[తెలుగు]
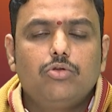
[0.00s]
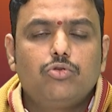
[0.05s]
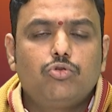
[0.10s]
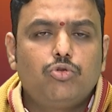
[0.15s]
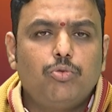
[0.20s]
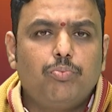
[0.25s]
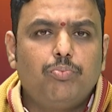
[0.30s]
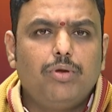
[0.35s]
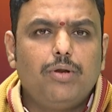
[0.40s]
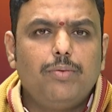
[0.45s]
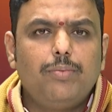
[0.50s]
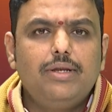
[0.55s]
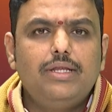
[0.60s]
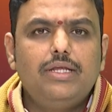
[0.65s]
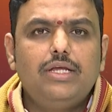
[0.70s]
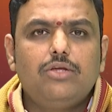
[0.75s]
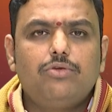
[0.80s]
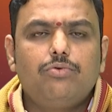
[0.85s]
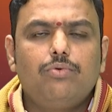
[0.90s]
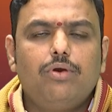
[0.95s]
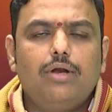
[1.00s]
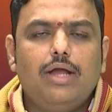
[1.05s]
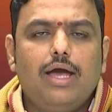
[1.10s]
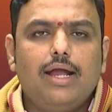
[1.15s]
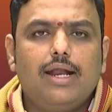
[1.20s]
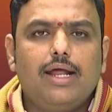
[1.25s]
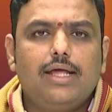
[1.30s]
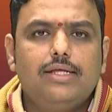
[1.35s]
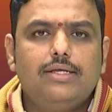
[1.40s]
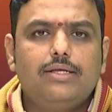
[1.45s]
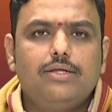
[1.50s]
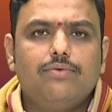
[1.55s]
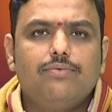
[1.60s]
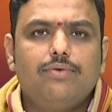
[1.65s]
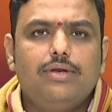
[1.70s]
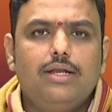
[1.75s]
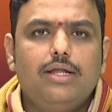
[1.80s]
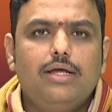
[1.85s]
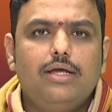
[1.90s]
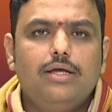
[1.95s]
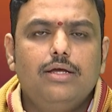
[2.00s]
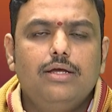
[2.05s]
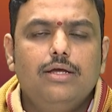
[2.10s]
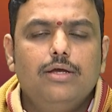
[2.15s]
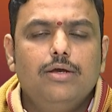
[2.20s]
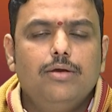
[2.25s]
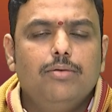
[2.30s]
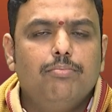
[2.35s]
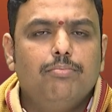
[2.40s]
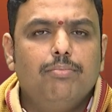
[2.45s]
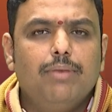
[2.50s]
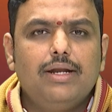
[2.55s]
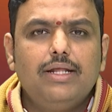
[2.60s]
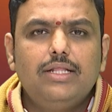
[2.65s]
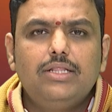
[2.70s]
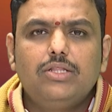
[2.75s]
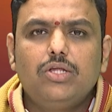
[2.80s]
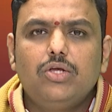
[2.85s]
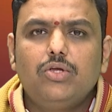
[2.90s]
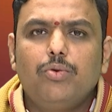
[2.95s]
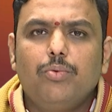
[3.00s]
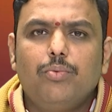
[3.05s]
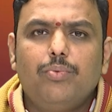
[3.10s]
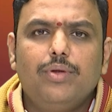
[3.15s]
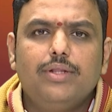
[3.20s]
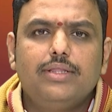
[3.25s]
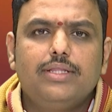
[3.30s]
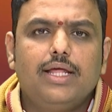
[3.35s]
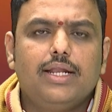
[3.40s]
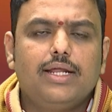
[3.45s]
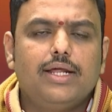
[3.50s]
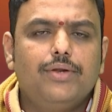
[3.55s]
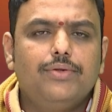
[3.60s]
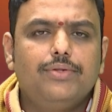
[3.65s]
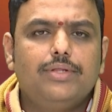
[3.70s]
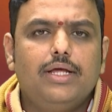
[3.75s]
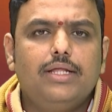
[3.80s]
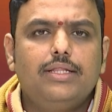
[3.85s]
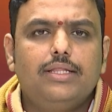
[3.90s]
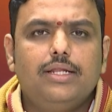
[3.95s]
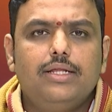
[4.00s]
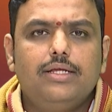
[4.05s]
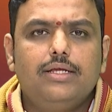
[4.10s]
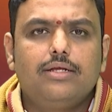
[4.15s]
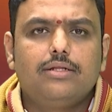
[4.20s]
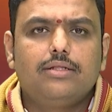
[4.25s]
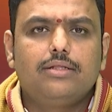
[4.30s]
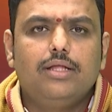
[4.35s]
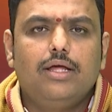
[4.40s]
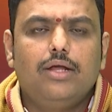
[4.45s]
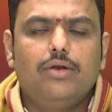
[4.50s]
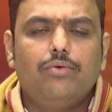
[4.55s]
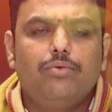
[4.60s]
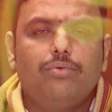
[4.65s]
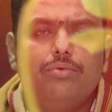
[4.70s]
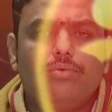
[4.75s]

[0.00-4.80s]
సుబ్రహ్మణ్యేశ్వరుని ఆరాధించడం వల్ల మరింత శుభ ఫలితాలు కలుగుతాయని తెలియజేస్తున్నాను